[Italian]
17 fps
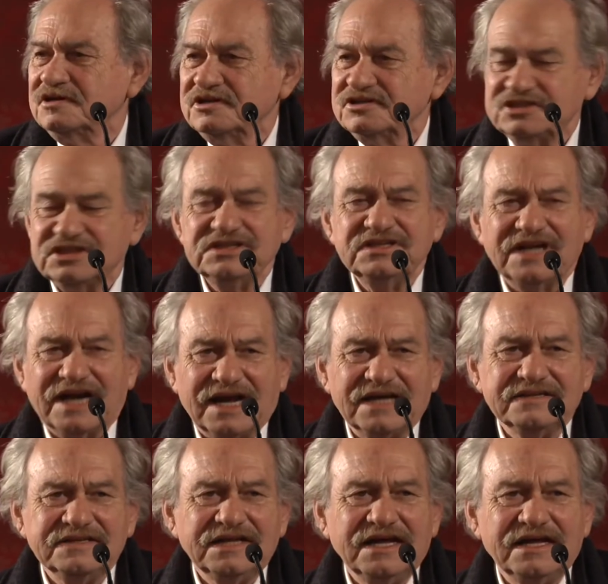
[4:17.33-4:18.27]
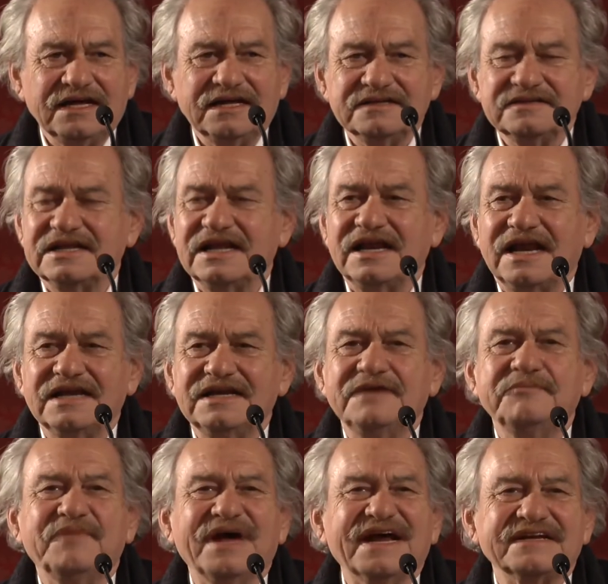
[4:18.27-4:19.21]
si tratta della
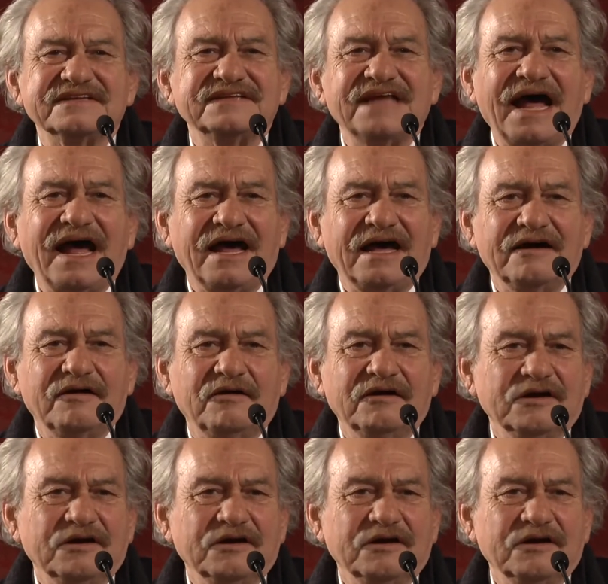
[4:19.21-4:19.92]
libertà,